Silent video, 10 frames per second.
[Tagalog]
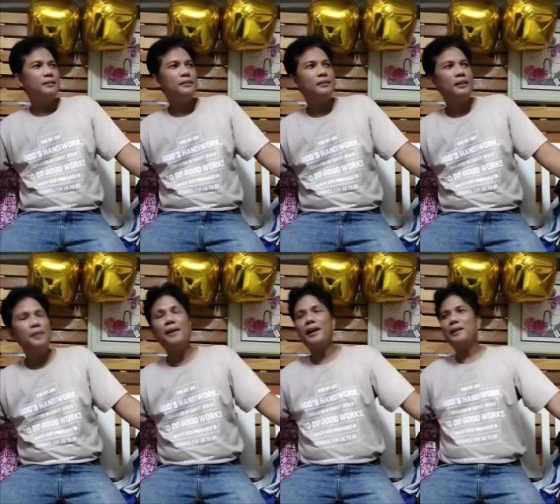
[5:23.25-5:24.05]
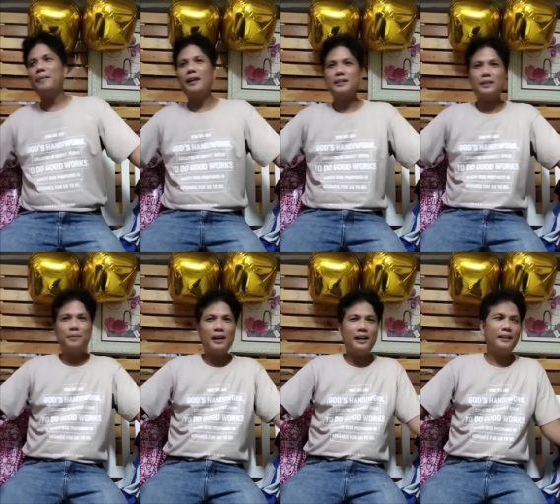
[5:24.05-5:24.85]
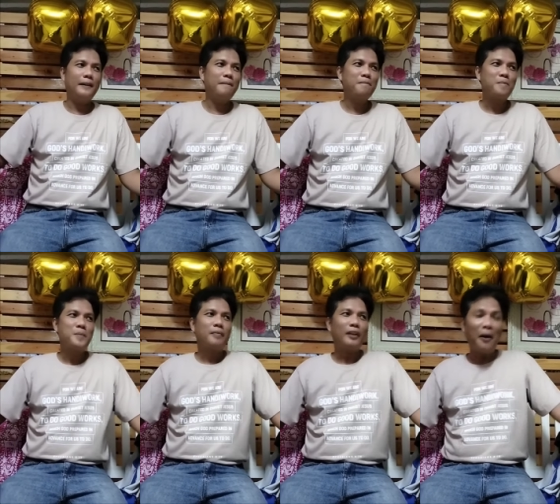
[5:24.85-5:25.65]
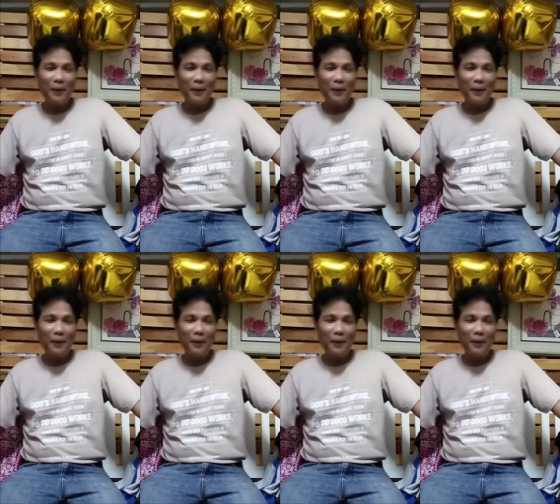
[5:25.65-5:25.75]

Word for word: ay baka naman nasa biyahe na. Tawag